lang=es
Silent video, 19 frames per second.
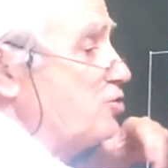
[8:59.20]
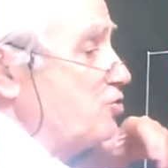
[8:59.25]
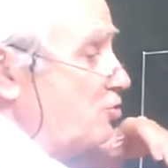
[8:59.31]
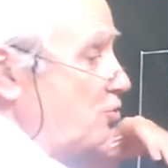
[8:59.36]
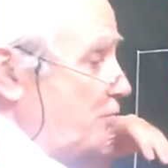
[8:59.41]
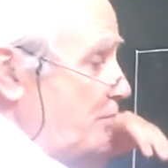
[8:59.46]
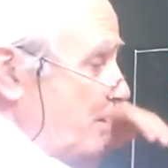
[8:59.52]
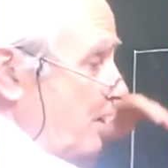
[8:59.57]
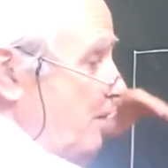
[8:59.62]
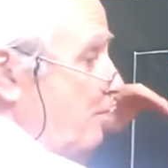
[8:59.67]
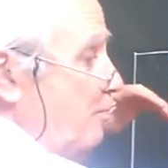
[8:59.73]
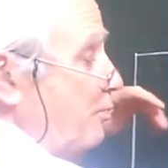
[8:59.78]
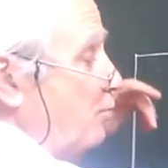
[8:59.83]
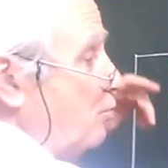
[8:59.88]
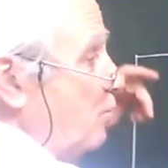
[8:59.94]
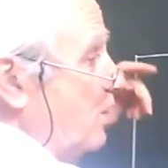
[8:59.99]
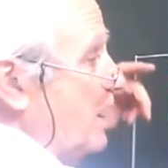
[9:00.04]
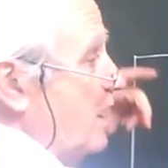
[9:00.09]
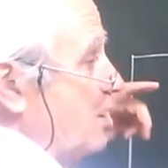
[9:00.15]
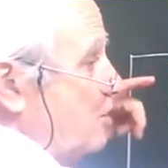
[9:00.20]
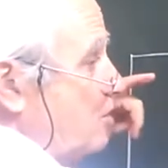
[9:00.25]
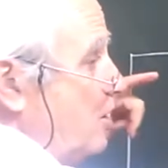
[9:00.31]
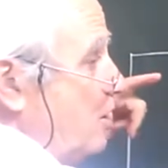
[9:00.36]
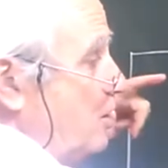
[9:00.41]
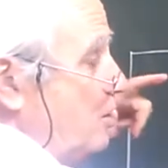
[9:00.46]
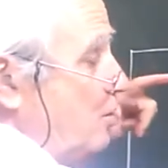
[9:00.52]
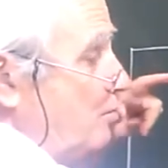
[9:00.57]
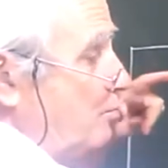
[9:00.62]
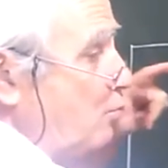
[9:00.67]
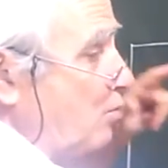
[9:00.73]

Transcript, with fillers: Eso es sobrepujar.